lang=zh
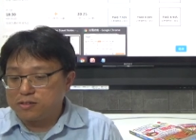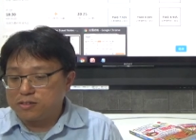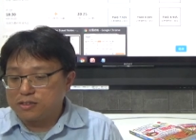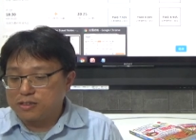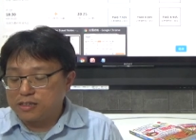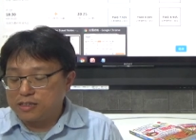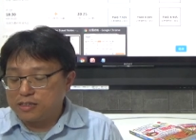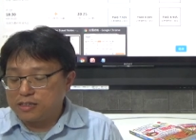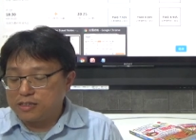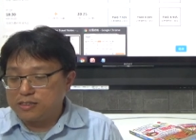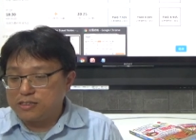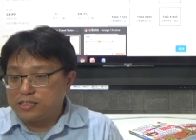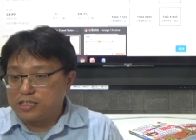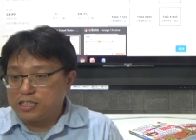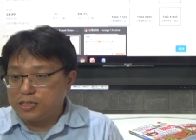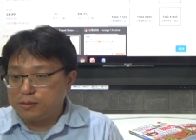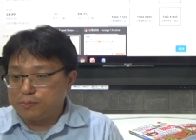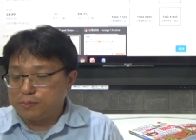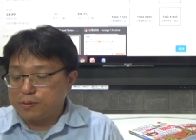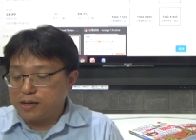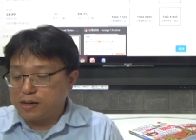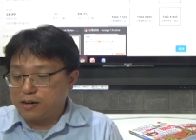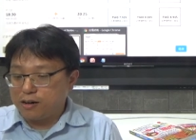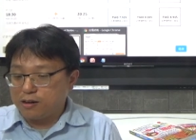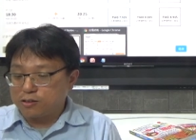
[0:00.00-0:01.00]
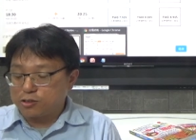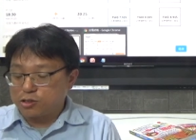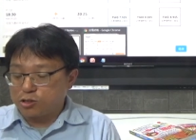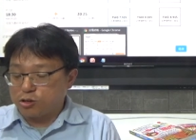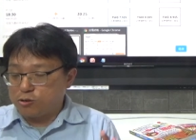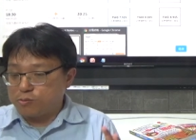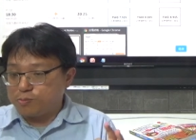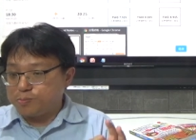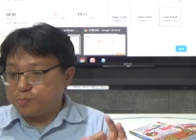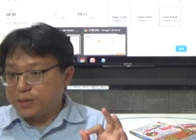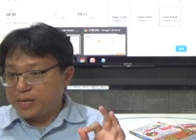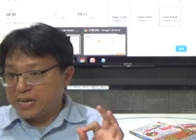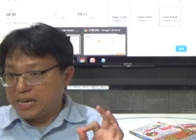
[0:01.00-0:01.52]
可能机票
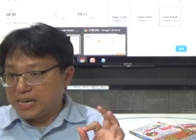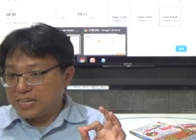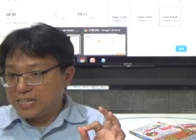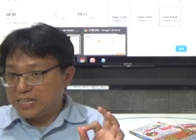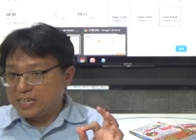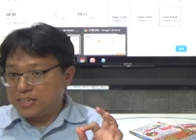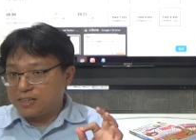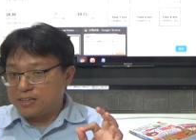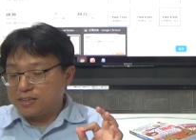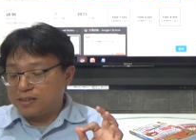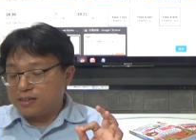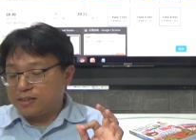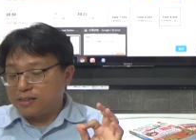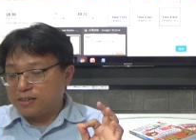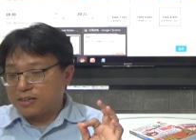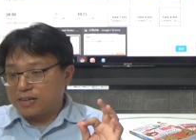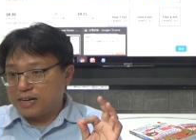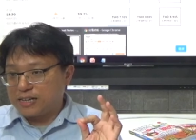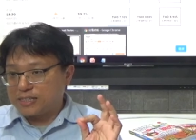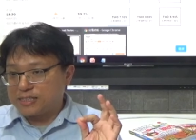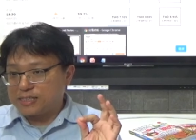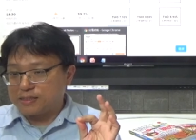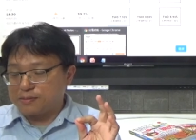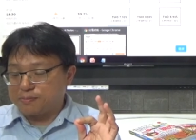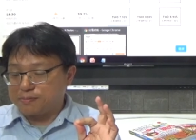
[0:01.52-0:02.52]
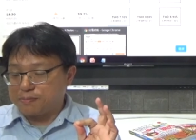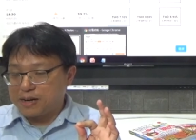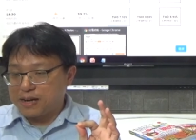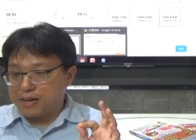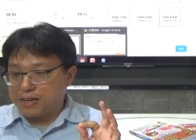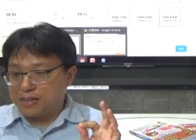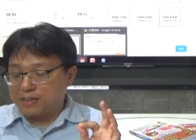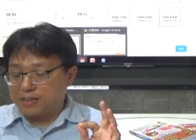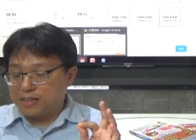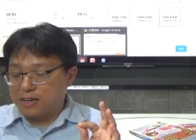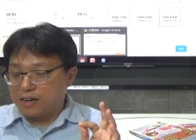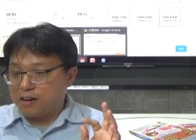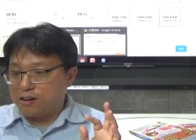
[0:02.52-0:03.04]
从便宜开始
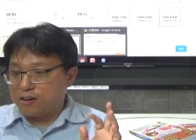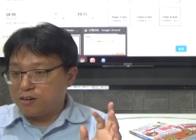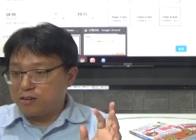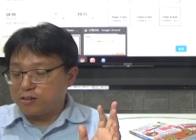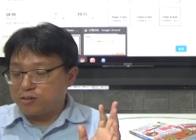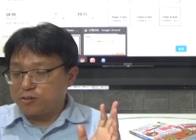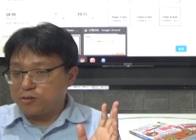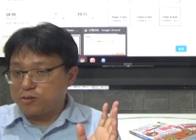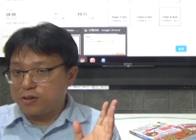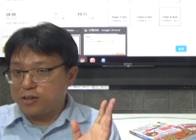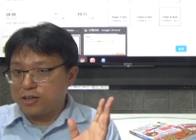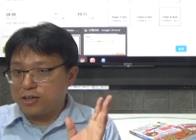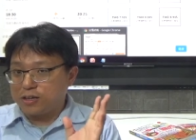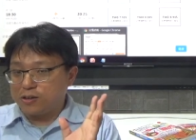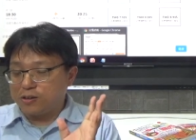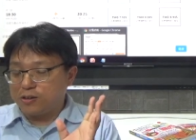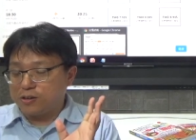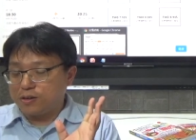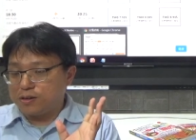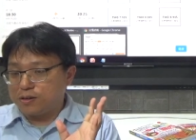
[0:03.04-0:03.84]
卖，然后会